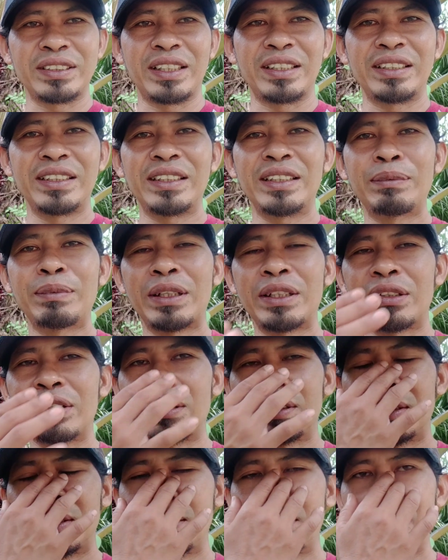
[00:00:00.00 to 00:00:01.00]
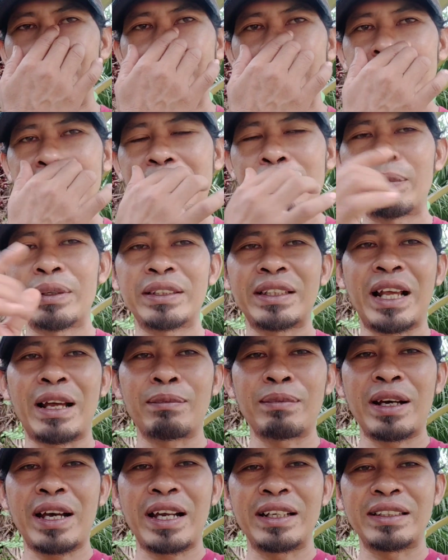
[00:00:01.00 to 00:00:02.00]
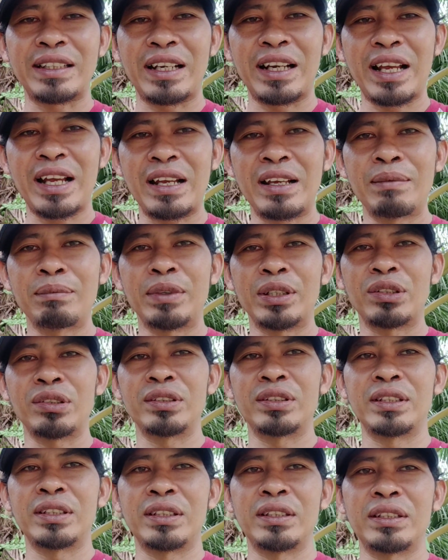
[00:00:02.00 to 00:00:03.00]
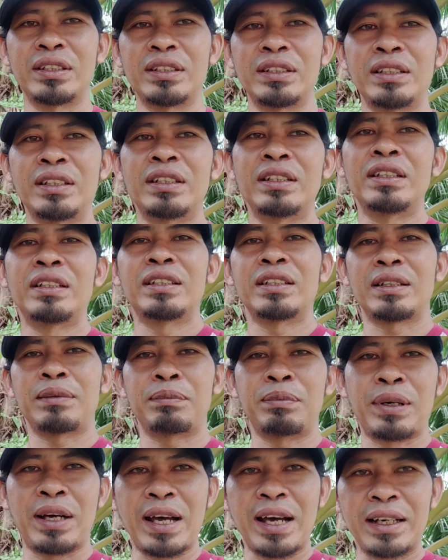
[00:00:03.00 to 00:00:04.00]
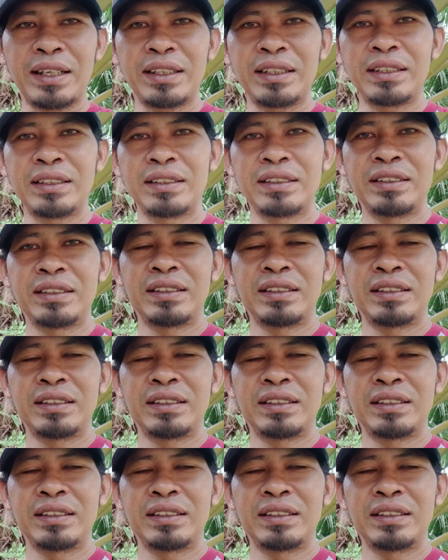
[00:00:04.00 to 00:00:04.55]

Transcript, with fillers: Jadi metode yang pertama adalah metode tebar